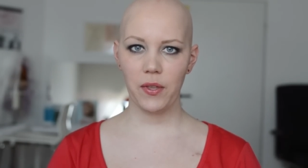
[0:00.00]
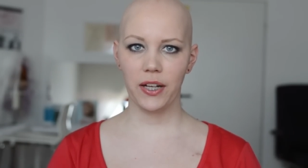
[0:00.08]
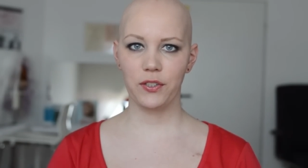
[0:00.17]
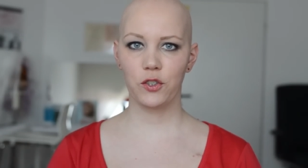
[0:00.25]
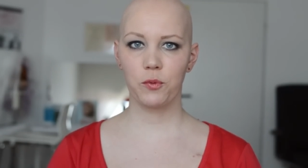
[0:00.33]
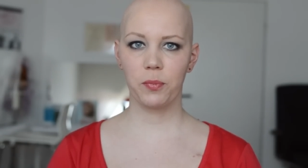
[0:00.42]

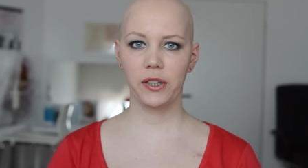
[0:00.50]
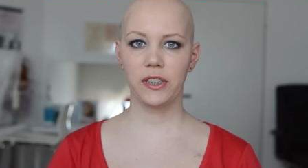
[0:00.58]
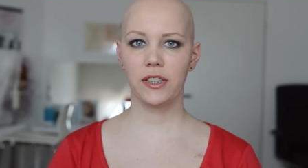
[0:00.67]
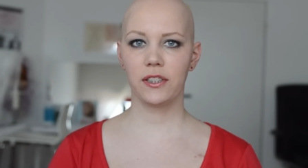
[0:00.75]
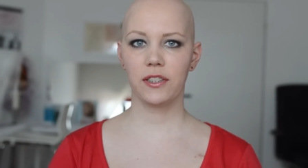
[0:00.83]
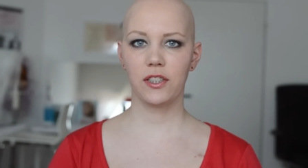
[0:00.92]
also
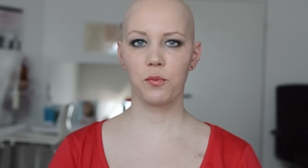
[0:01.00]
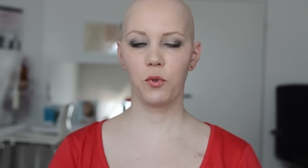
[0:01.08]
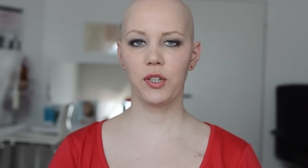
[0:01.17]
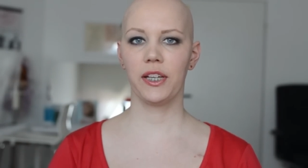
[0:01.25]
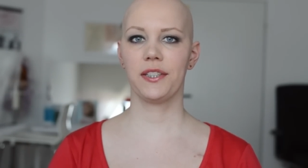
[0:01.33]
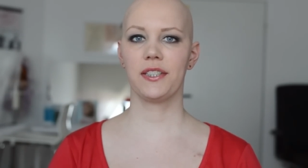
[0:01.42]
sprich, es
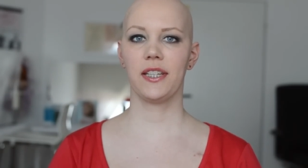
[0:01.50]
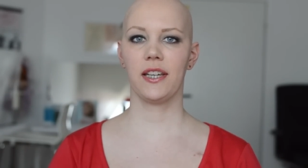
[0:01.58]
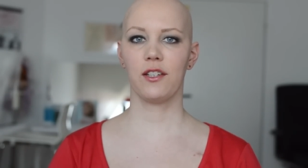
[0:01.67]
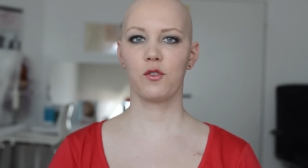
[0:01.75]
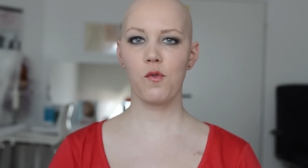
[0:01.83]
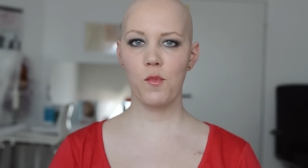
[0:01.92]
wurde jetzt
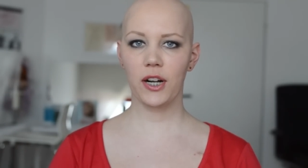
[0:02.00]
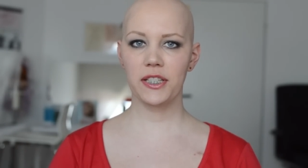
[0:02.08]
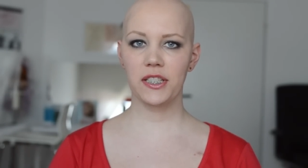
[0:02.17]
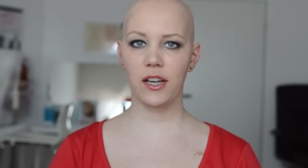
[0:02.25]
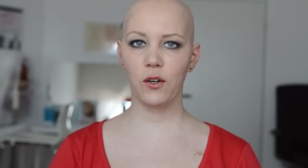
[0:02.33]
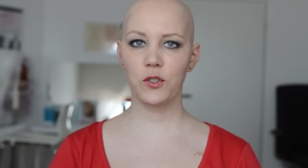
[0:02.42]
der
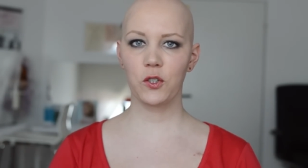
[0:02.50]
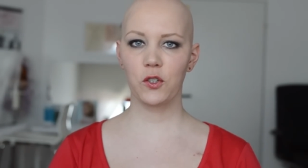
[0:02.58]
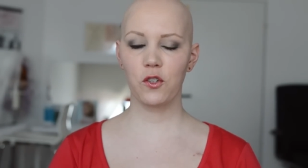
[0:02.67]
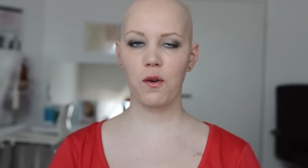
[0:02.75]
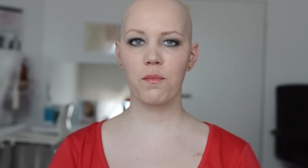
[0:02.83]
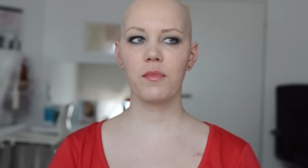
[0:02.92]
Tumorrest
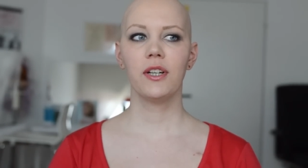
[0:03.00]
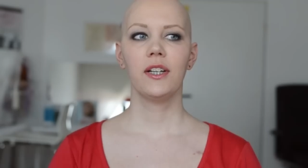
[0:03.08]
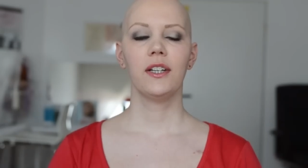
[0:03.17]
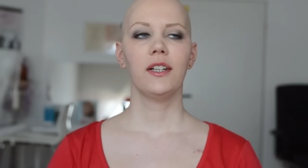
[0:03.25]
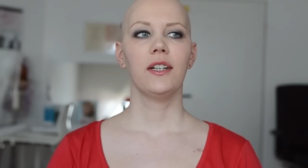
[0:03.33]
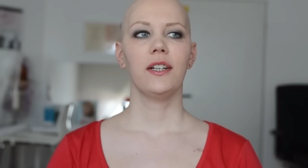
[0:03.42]
rausgenommen
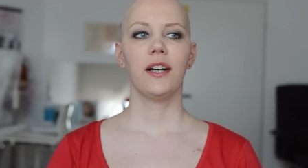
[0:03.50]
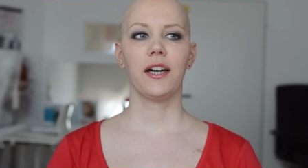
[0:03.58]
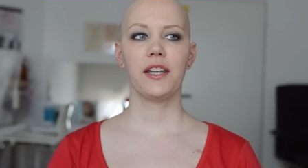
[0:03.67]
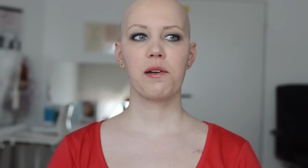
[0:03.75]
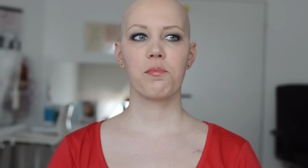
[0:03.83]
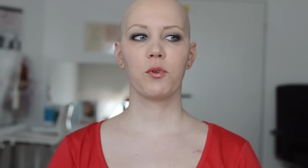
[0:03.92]

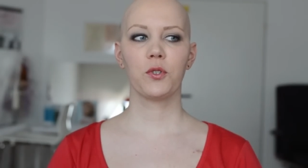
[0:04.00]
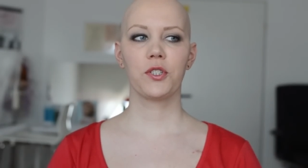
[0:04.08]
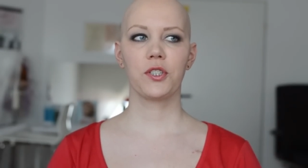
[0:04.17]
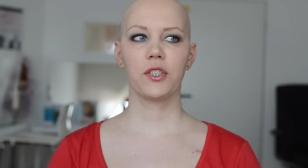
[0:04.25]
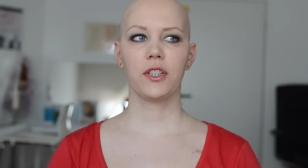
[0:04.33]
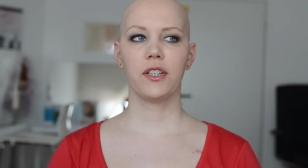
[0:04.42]
an der Brust.